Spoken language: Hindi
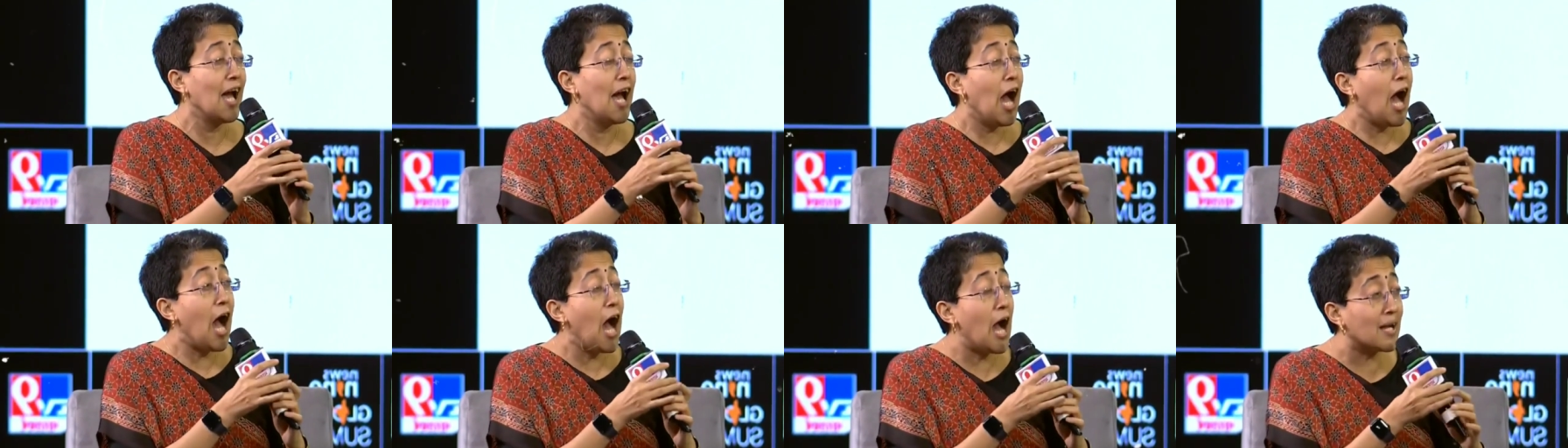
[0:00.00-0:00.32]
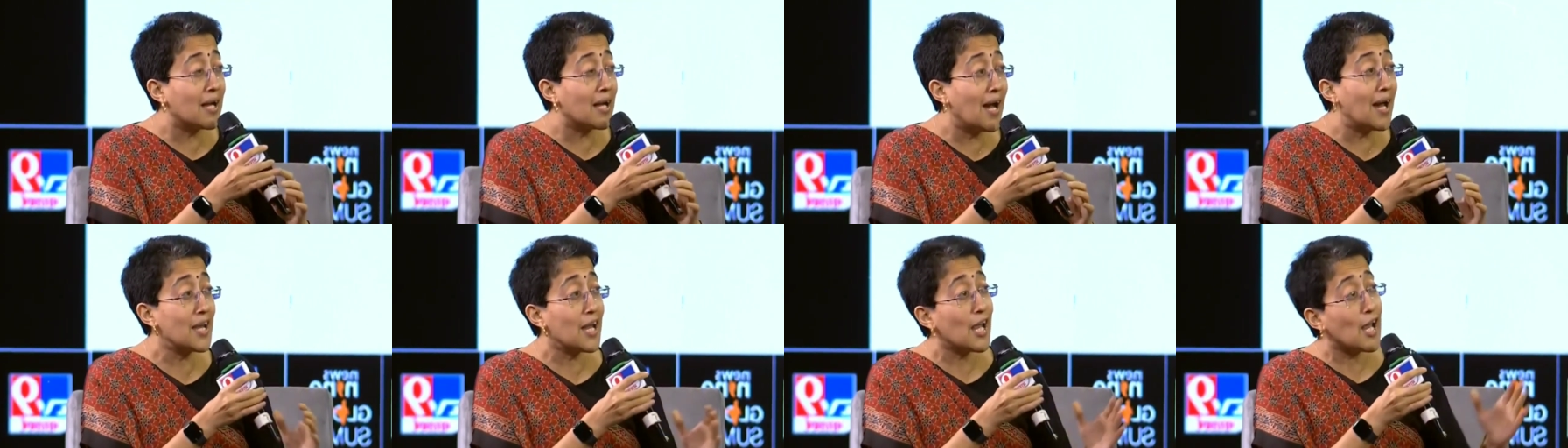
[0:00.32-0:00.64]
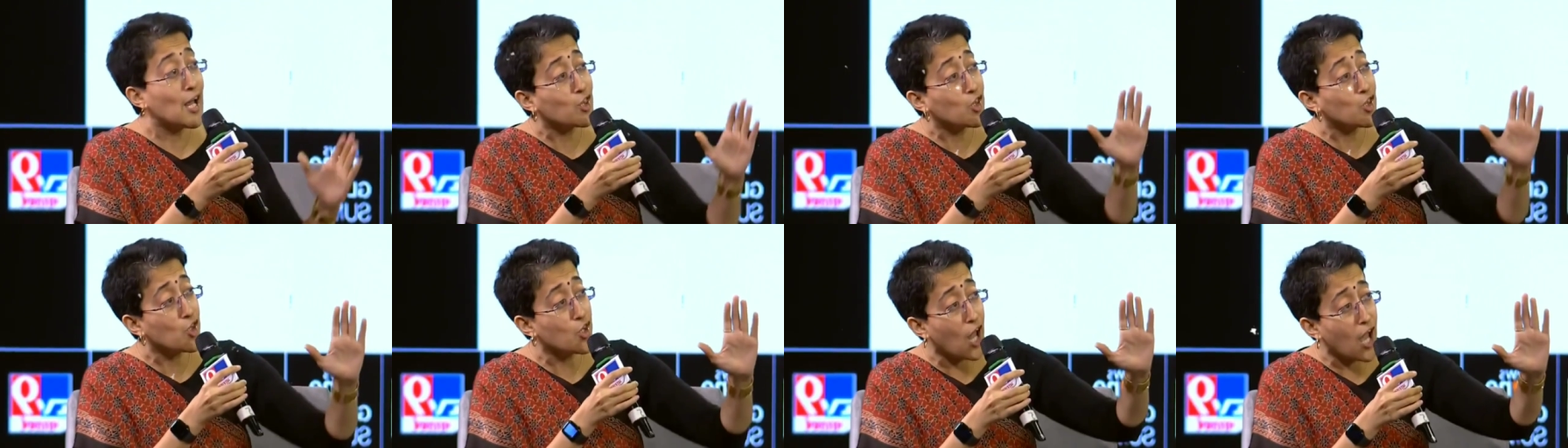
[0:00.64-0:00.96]
अगर
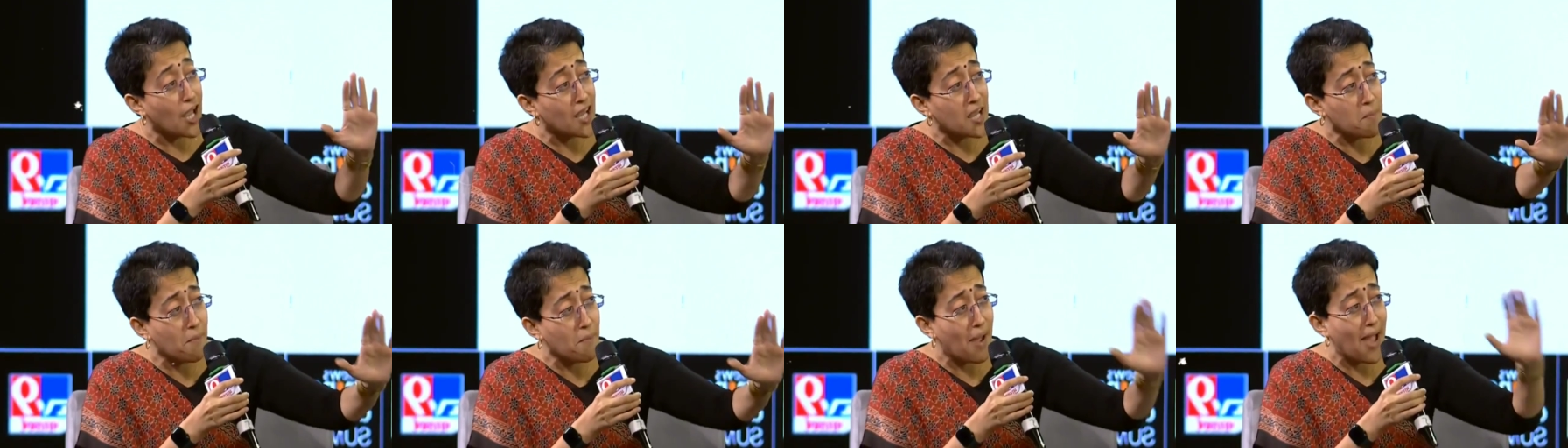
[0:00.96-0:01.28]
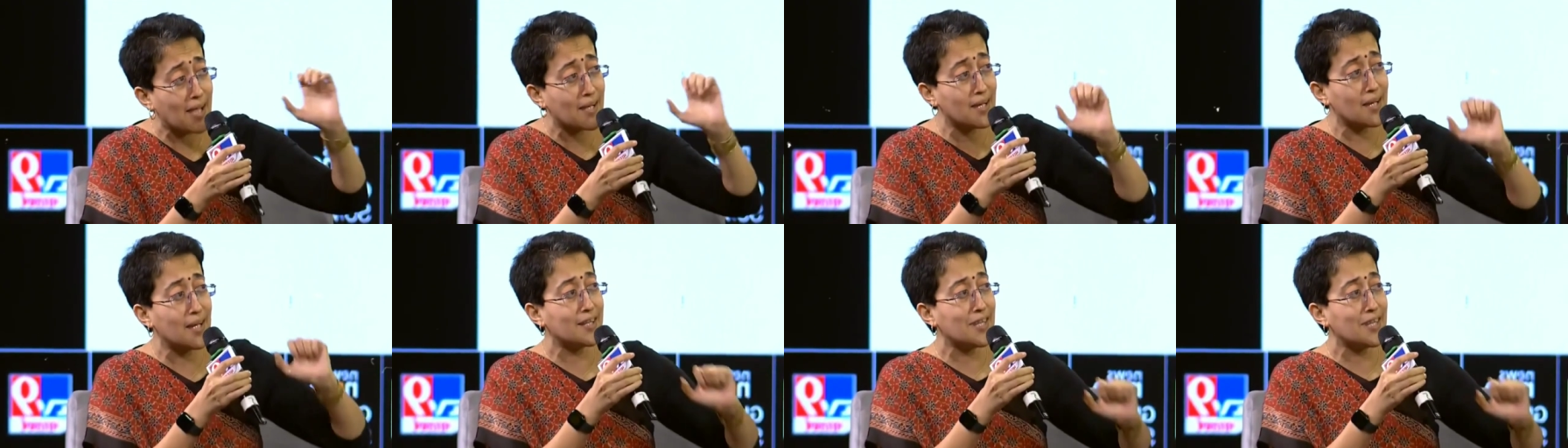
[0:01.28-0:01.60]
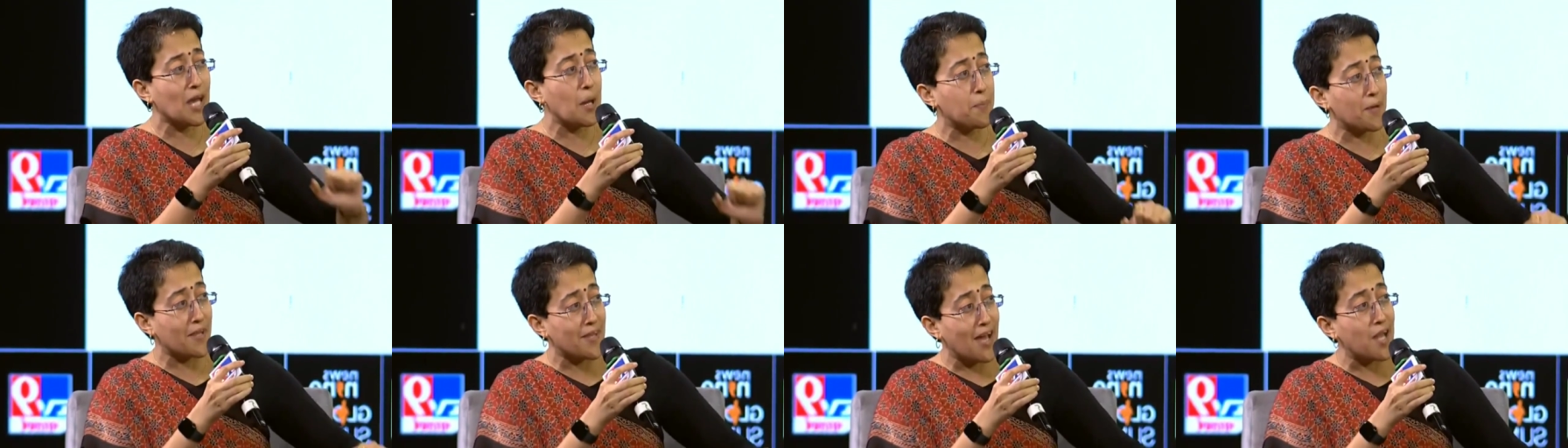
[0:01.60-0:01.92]
इतना ही मैग्नेट था
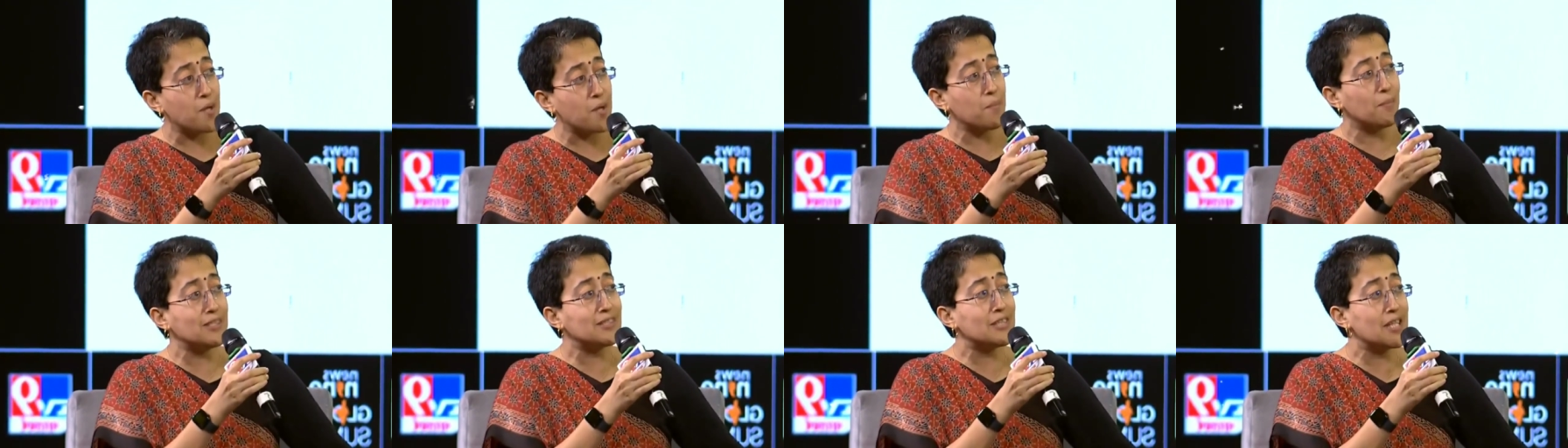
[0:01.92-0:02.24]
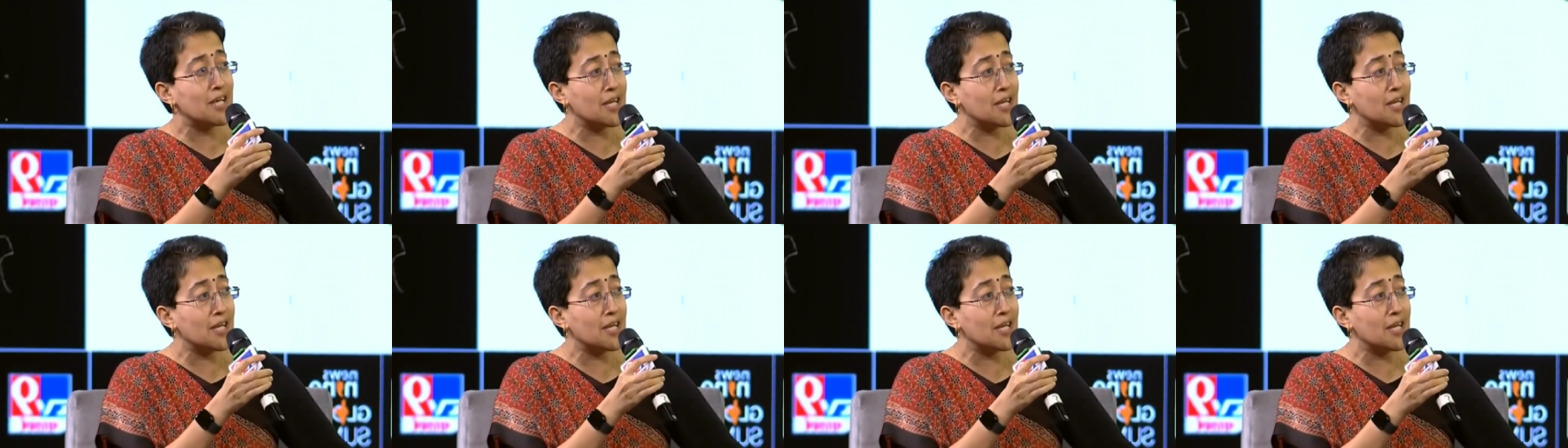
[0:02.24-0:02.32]
प्रधानमंत्री